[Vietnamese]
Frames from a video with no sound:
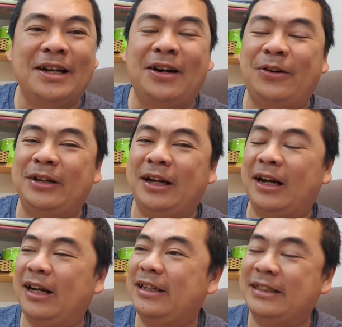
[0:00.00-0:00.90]
Hồi
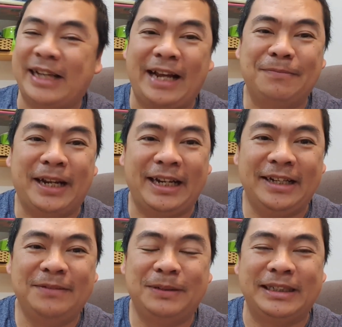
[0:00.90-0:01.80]
à, sáng nay
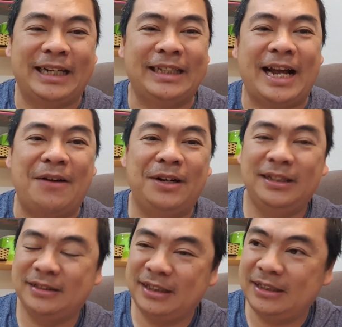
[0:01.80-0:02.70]
á, mình cash out
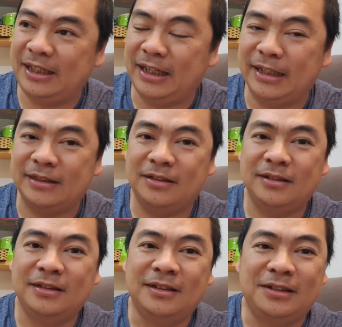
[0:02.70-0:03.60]
hết cái tiền
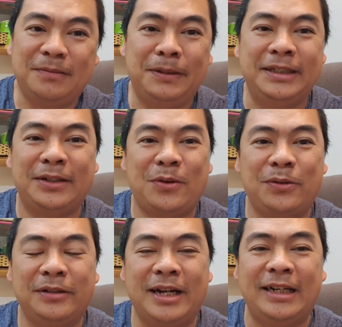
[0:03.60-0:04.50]

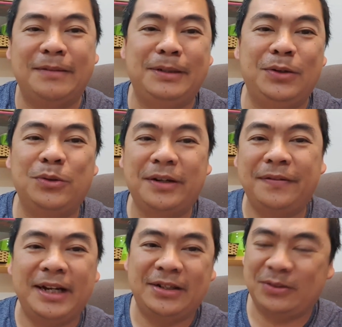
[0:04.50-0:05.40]
Remitano ra để mình uống cà
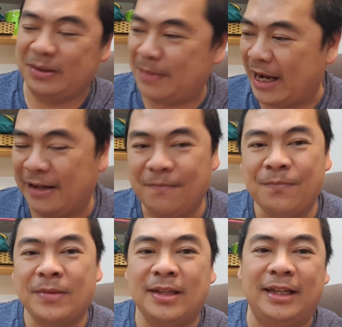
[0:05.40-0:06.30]
phê rồi các bạn.
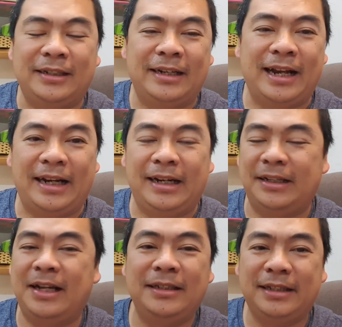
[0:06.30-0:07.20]
Thành ra là
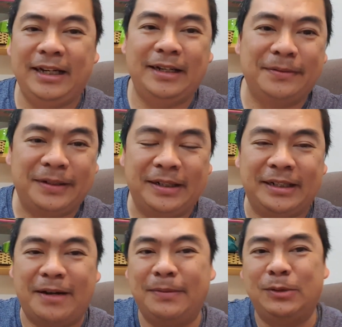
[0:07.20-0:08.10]
nó hết tiền, thành
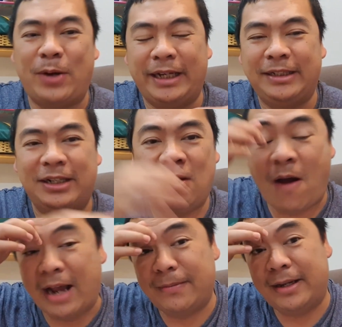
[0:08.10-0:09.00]
ra mình quay tới cái
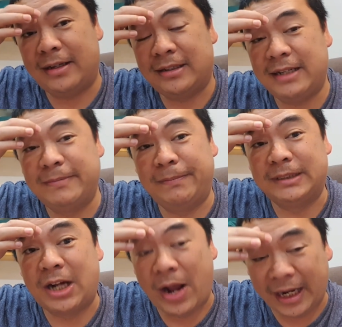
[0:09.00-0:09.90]
đoạn mà thêm thanh
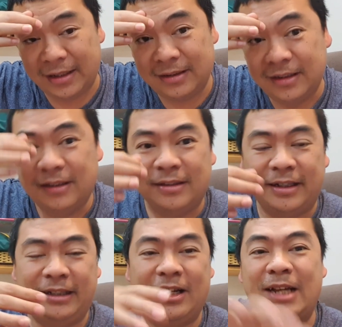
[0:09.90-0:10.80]
khoản á
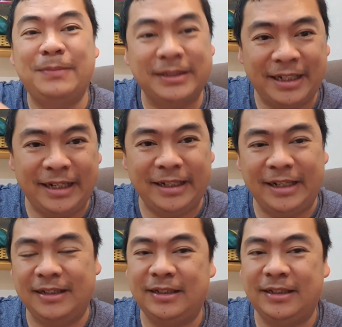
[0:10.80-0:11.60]
thì nó hết mất tiền nha.